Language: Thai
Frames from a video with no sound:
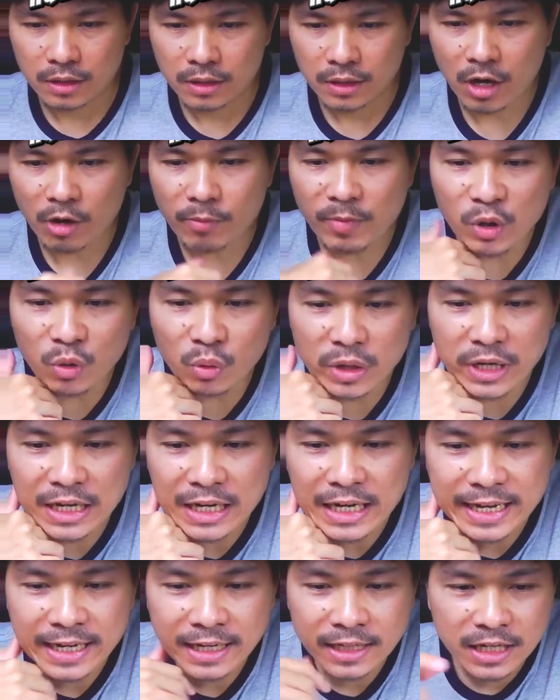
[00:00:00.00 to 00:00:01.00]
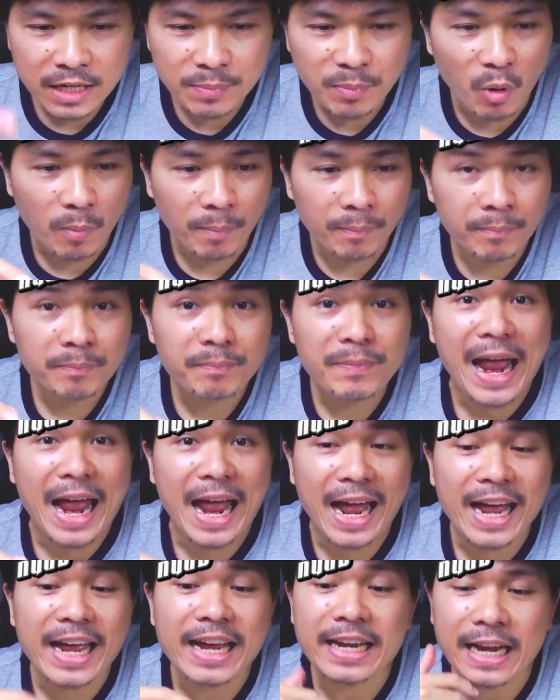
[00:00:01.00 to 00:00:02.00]
เข้าไปดูที่ลิงก์ที่ผมแปะ
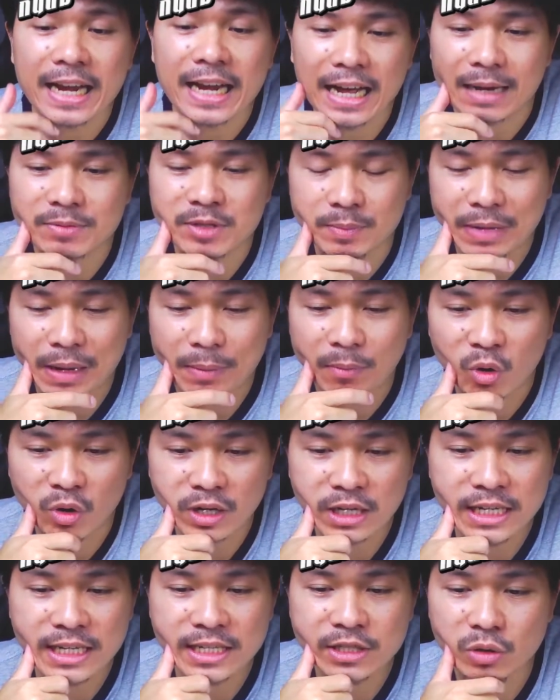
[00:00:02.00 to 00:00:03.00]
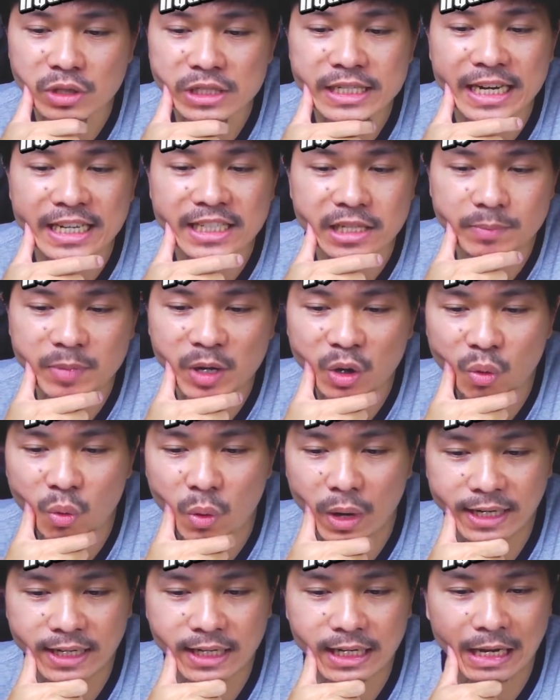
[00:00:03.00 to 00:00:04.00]
ให้นะครับสำหรับคนที่สนใจจะประกว
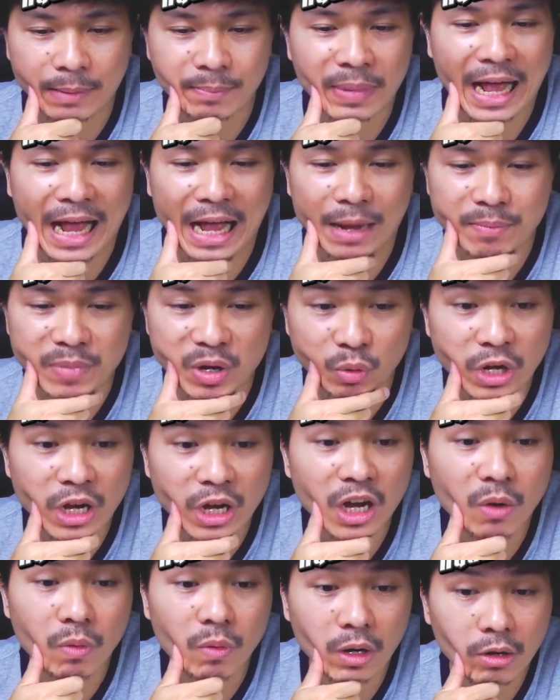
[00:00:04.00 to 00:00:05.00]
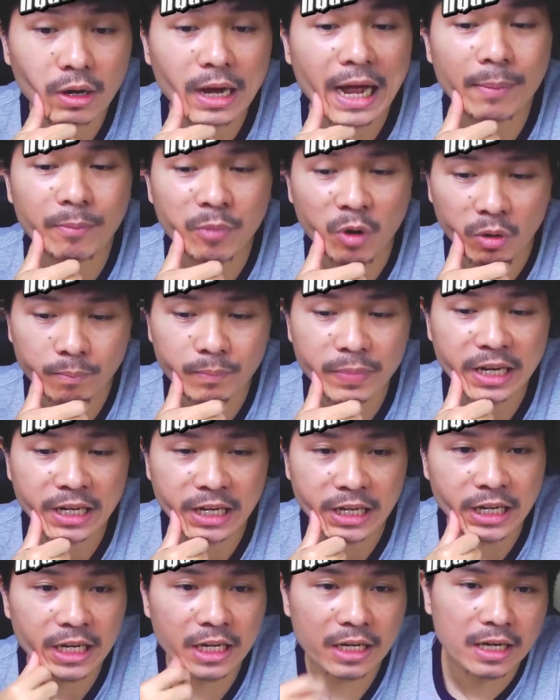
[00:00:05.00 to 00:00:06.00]
ดGunpla Builders World Cup ของปี
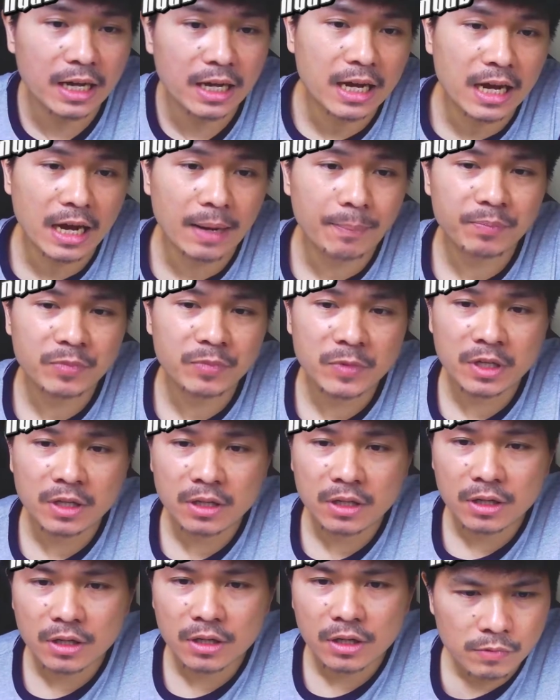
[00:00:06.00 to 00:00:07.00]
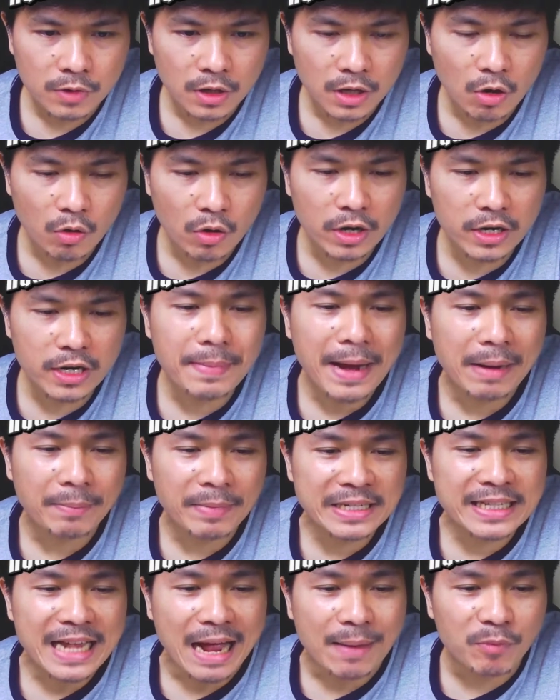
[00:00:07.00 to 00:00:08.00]
นี้นะครับเขาก็จะแบ่ง
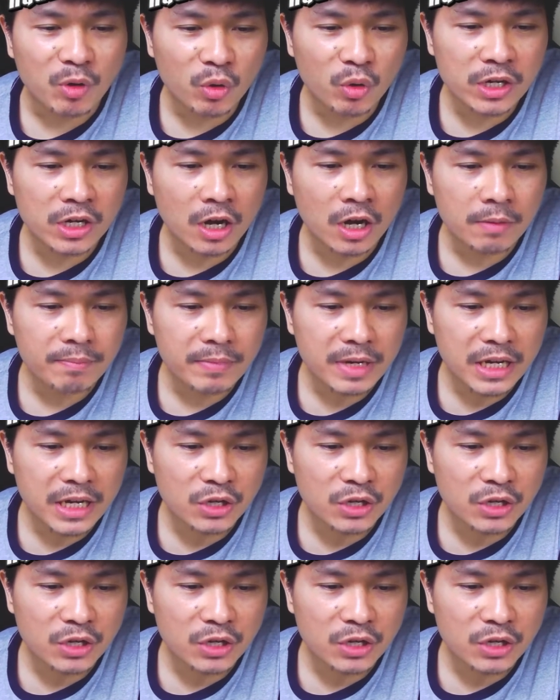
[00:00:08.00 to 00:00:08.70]
เป็น3รุ่นเนาะมี